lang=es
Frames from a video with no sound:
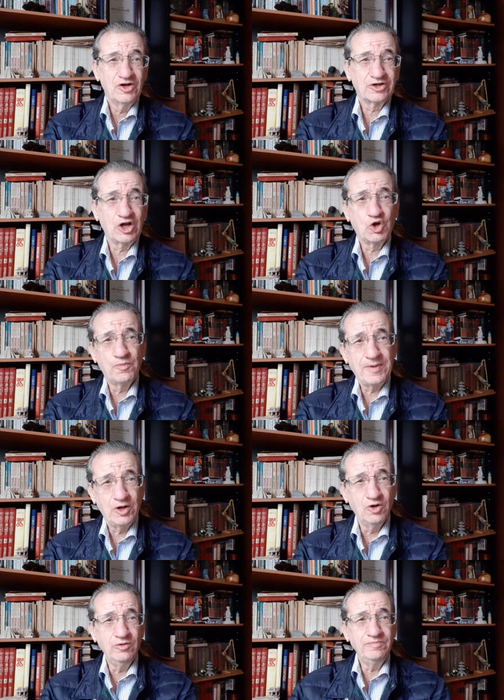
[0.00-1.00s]

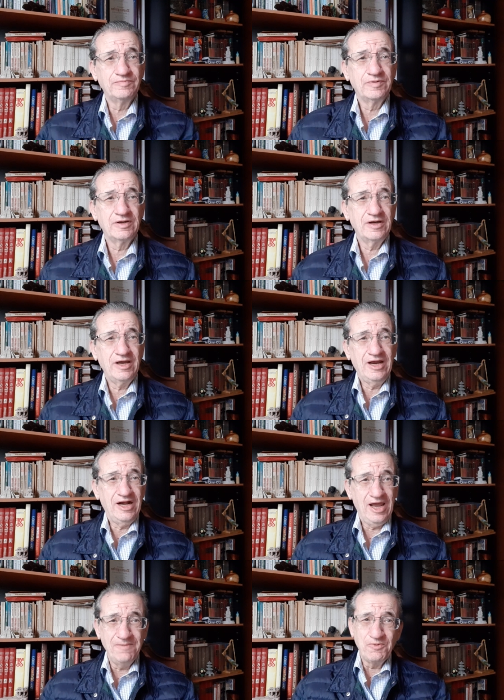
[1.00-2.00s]
recuperó en
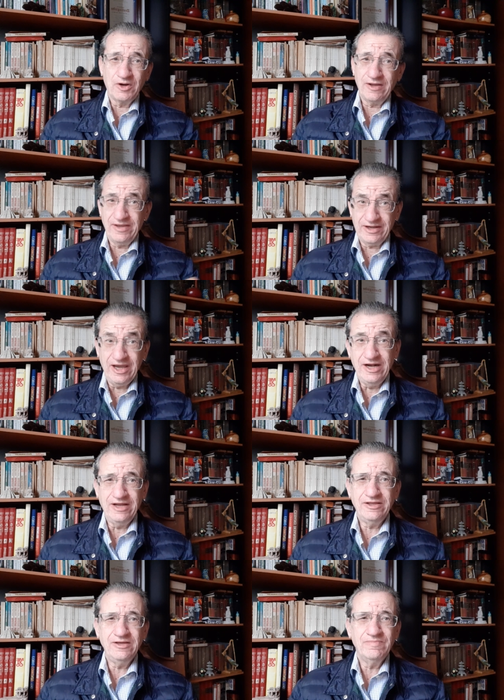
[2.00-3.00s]
la época de
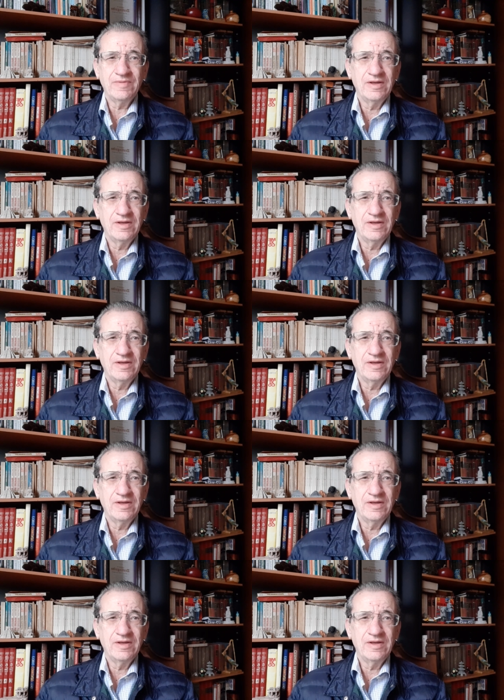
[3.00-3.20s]
Kennedy